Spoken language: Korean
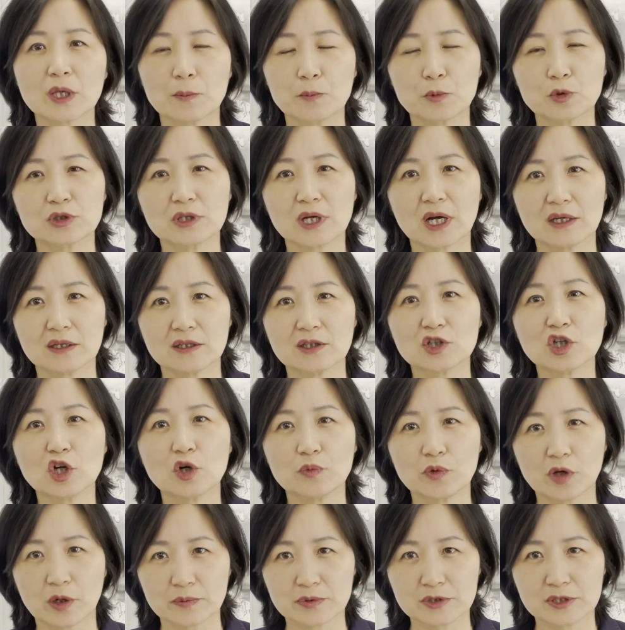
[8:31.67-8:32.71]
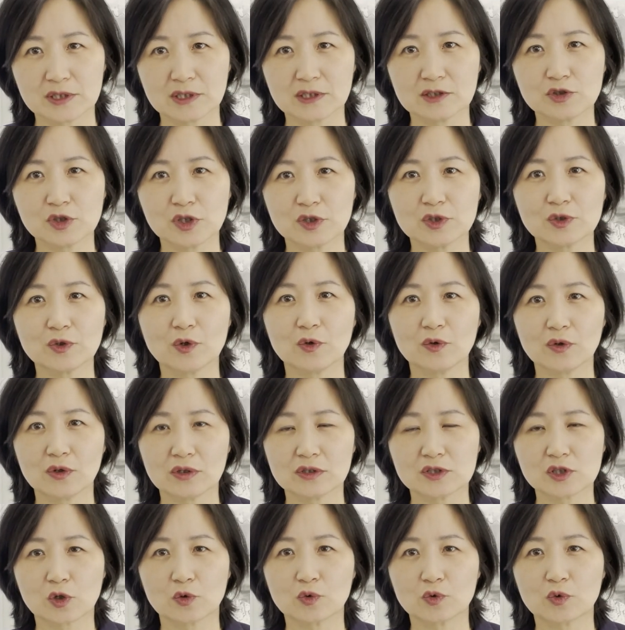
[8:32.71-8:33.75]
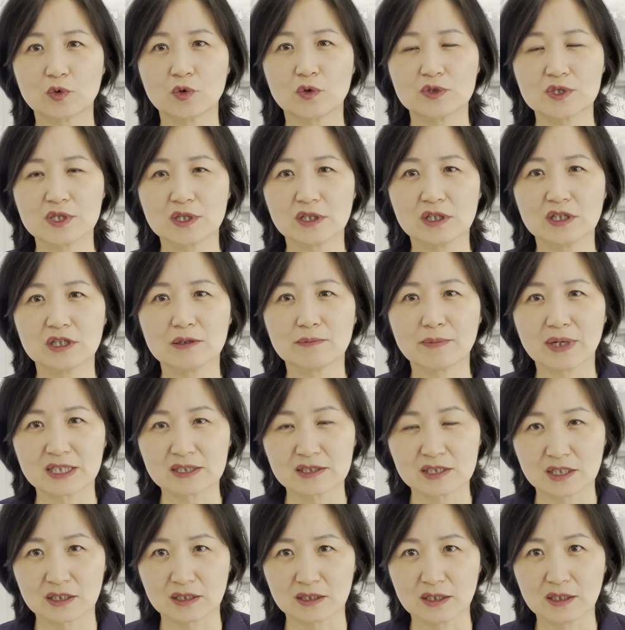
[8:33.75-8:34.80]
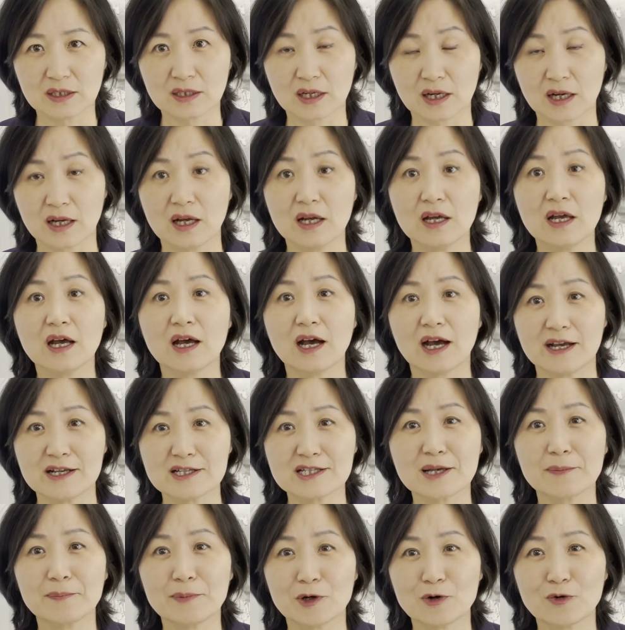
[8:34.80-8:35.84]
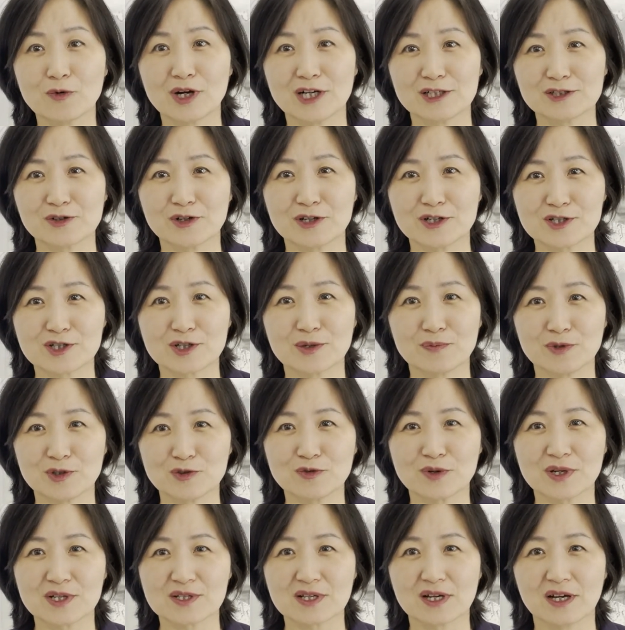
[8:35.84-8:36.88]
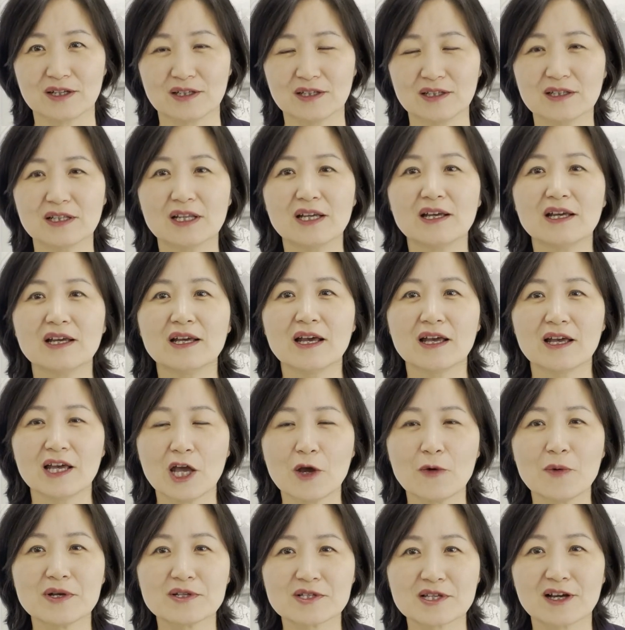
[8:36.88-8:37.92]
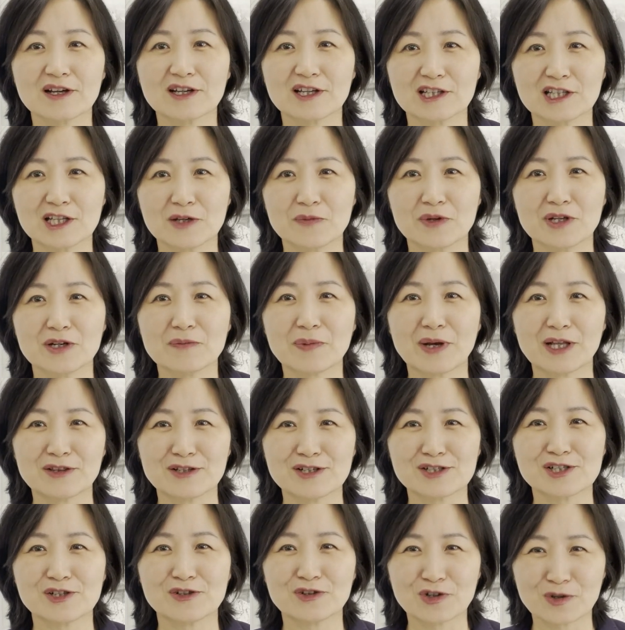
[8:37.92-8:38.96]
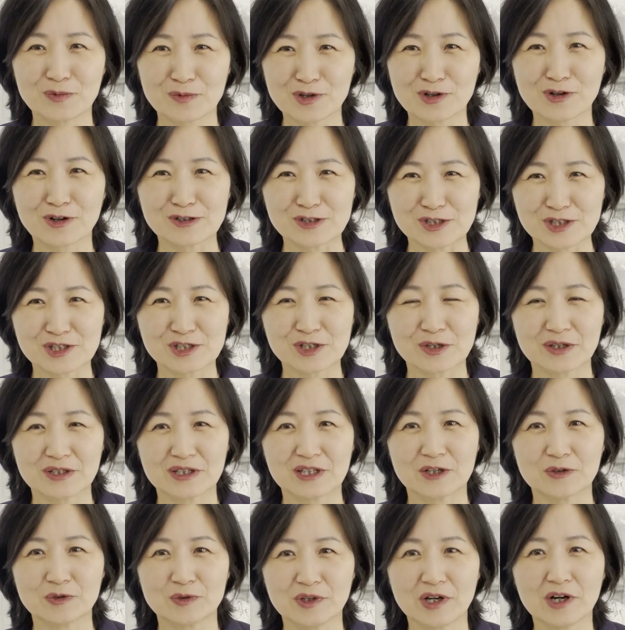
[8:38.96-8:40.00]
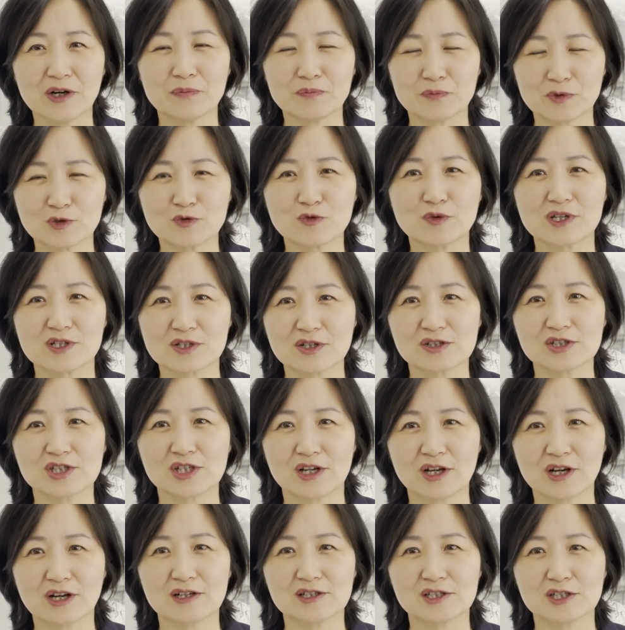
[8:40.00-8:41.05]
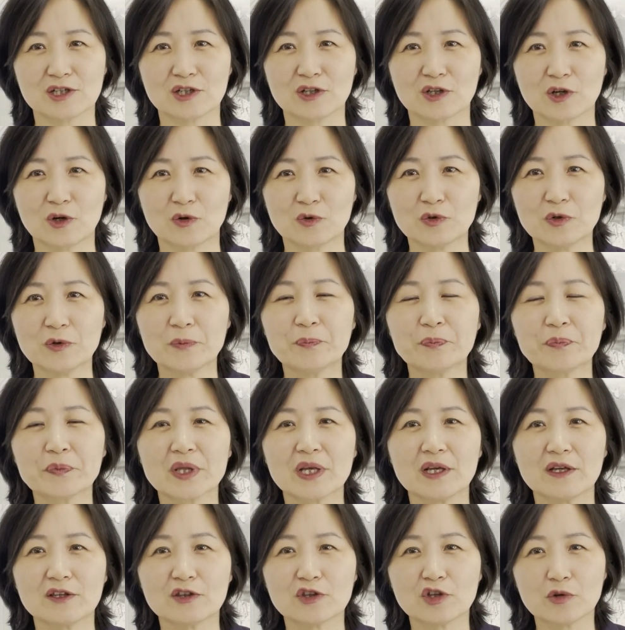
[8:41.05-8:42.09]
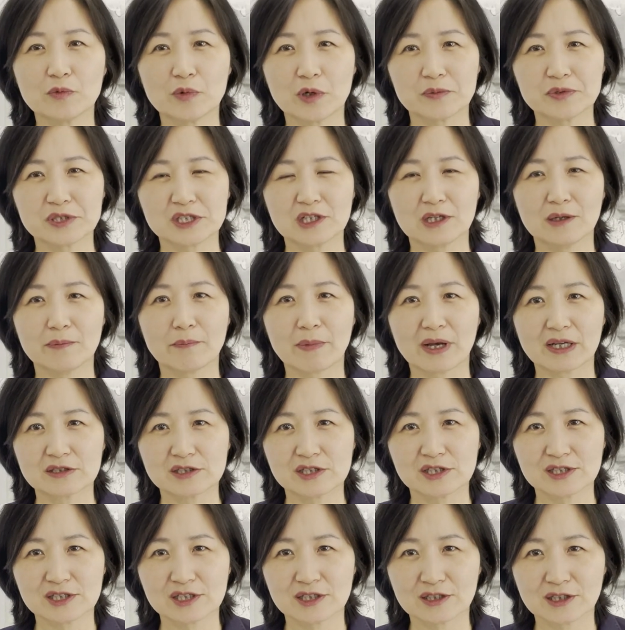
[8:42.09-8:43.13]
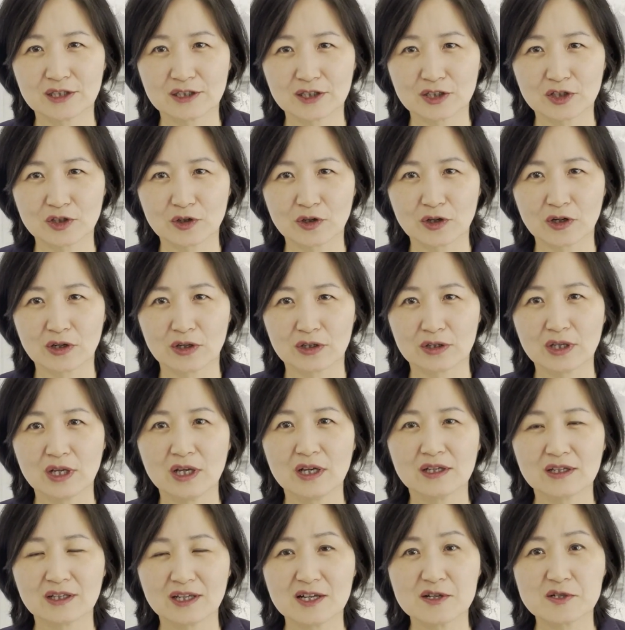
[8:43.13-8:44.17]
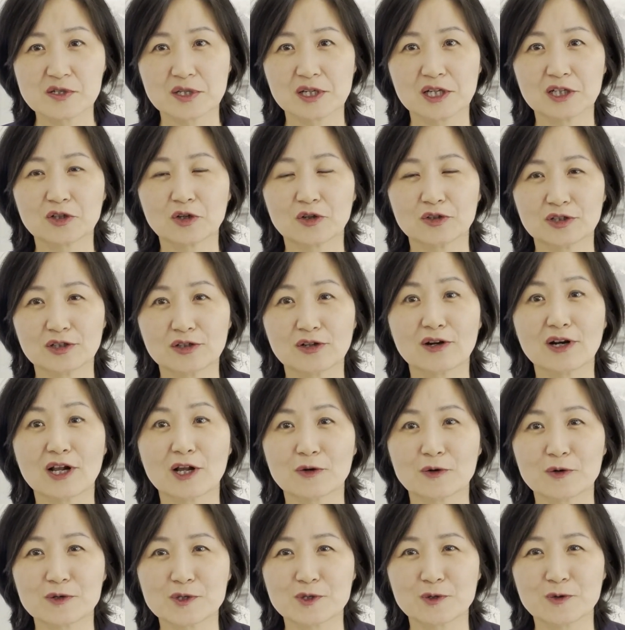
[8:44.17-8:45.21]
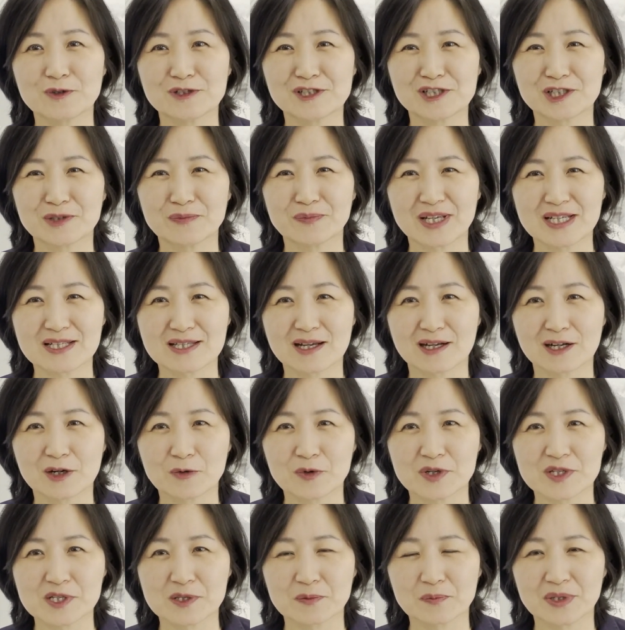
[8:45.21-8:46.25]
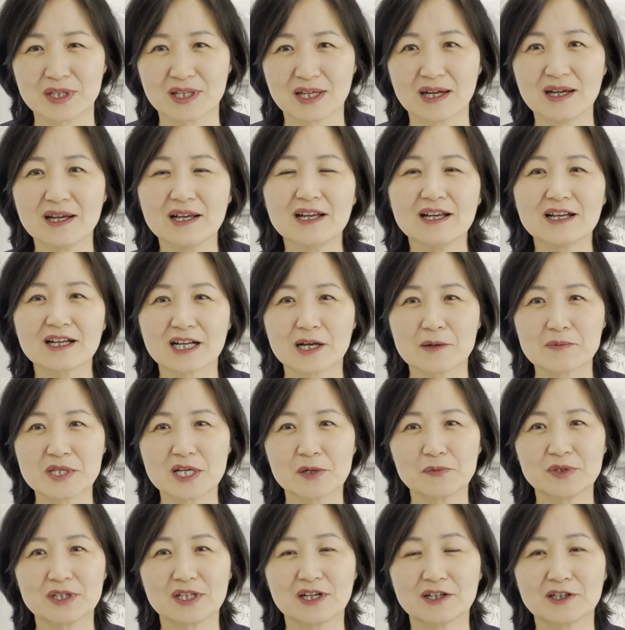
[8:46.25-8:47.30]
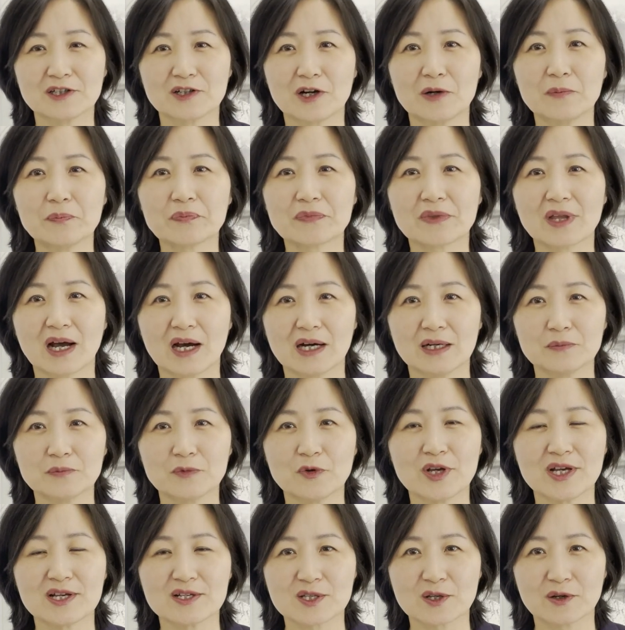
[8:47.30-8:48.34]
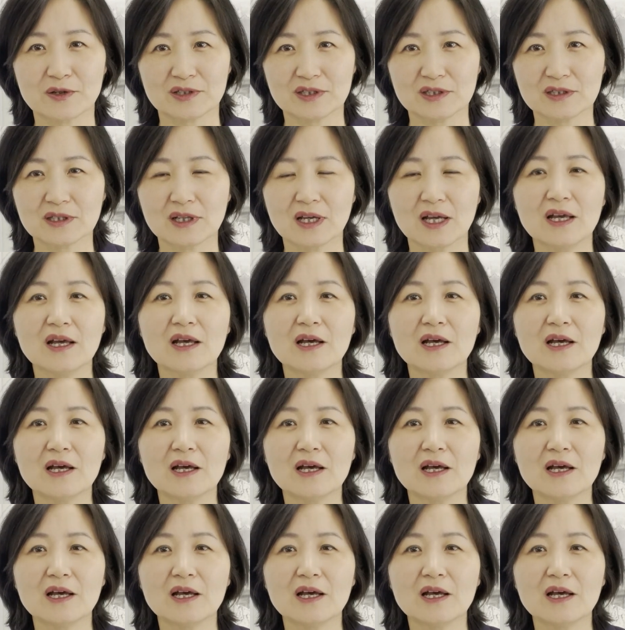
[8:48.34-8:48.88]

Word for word: 보다 인터뷰 없이 최종적으로 승인을 마치는 그러니까 아이사파로 과정이죠 미국에서 하는 해외에서 하게 되면 반드시 인터뷰를 거치셔야 되고요 미국에서 진행하시는 경우 인터뷰 없이 마치시는 그런 케이스들이 더 늘어날 것으로 지금 예상하고 있습니다 감사합니다 그럼 다음 회에서는